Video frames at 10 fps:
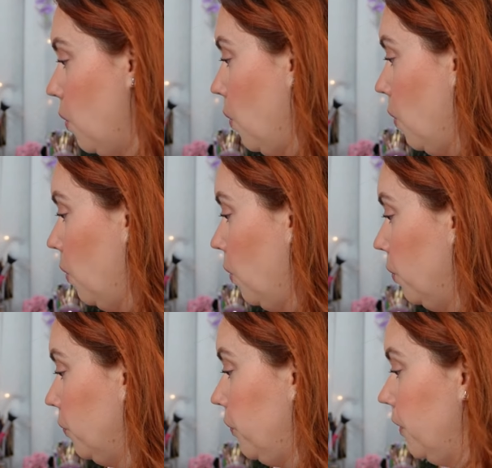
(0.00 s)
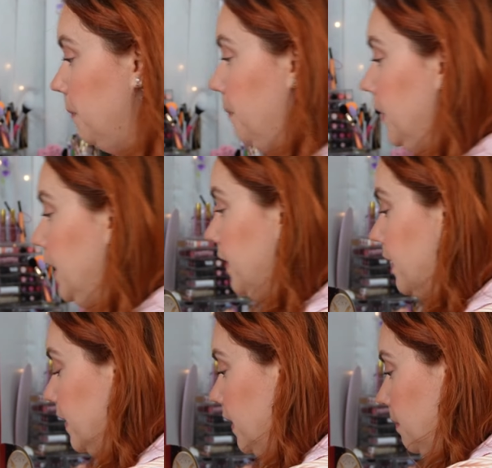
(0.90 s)
11,
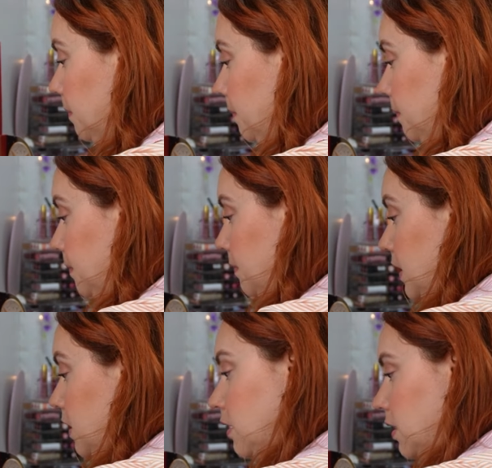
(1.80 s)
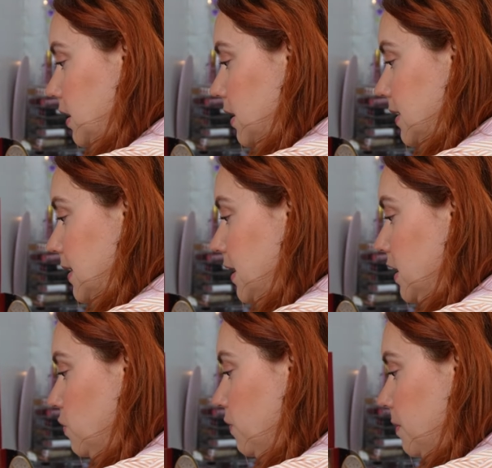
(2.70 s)
ici. Celles
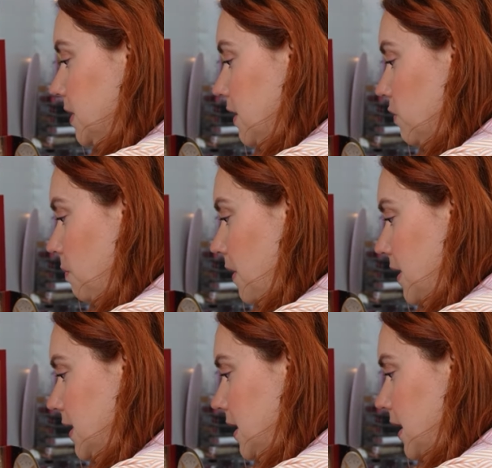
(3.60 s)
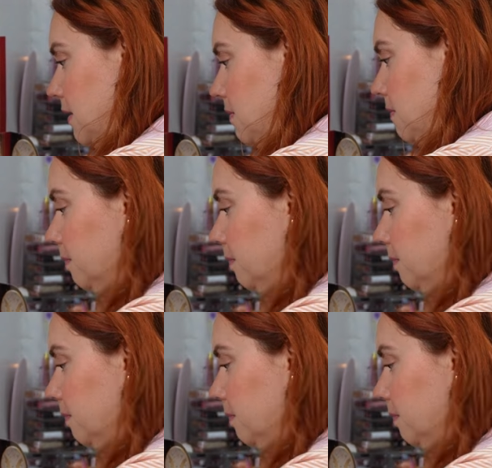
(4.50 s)
qui s'ouvrent comme ça, elles sont pas faciles. Hein.